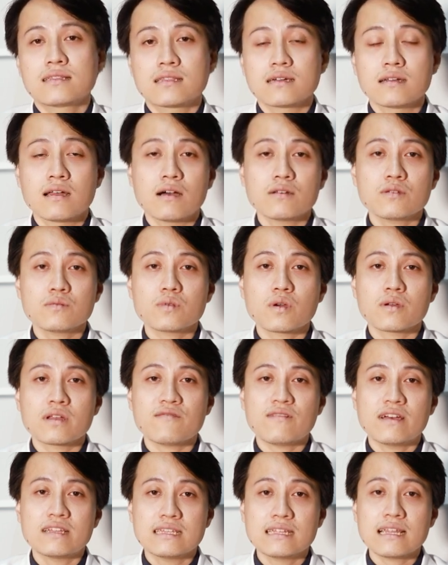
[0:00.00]
Từ đó chúng tôi
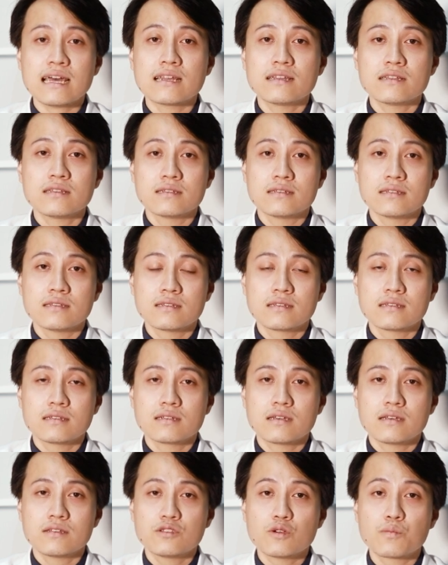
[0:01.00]
đã phải tiến hành
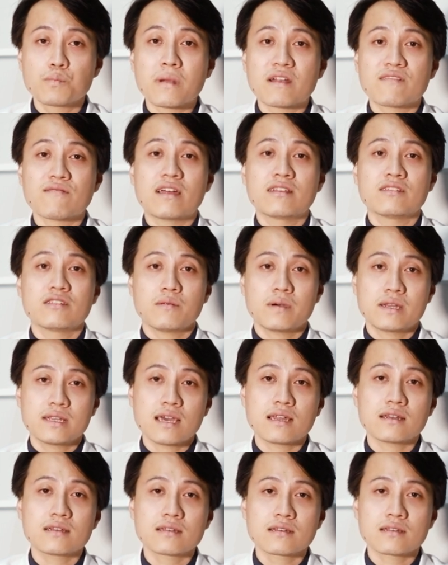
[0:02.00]
chụp mạch vành cho bệnh
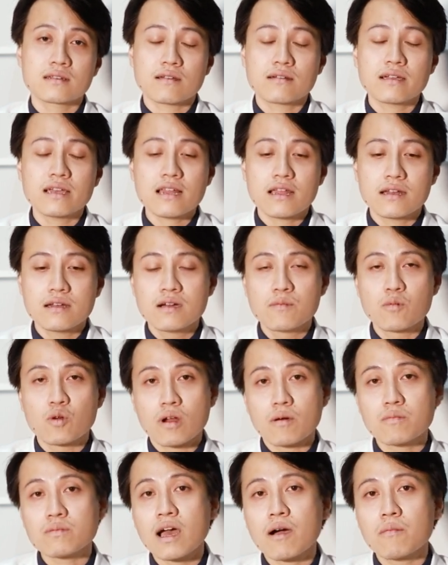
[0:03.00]
nhân, có nghĩa là đưa
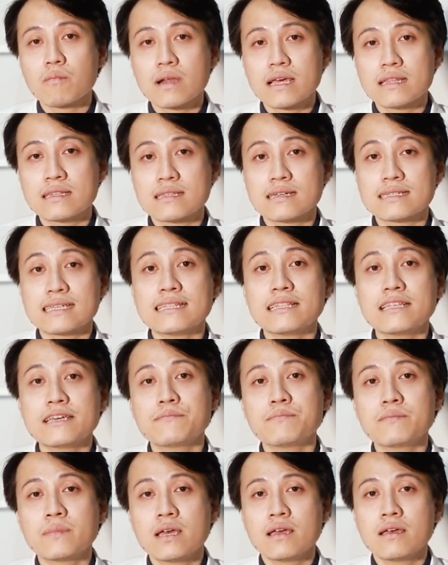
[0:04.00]
một ống thông lên tới trái
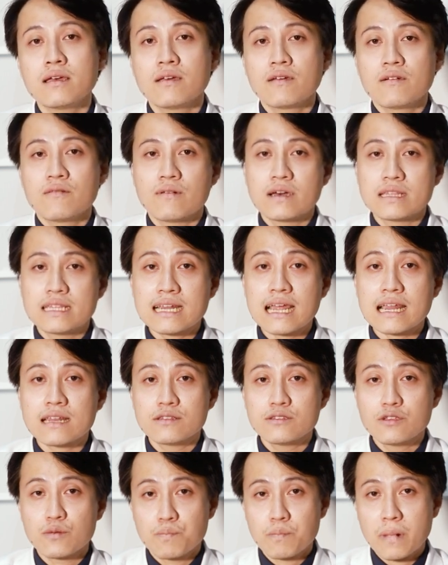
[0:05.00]
tim và tiến
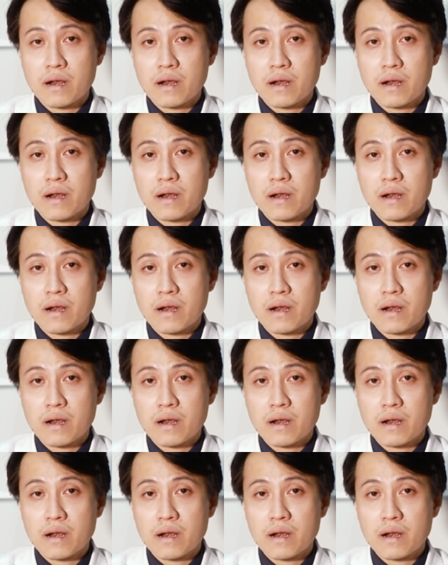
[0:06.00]
hành chụp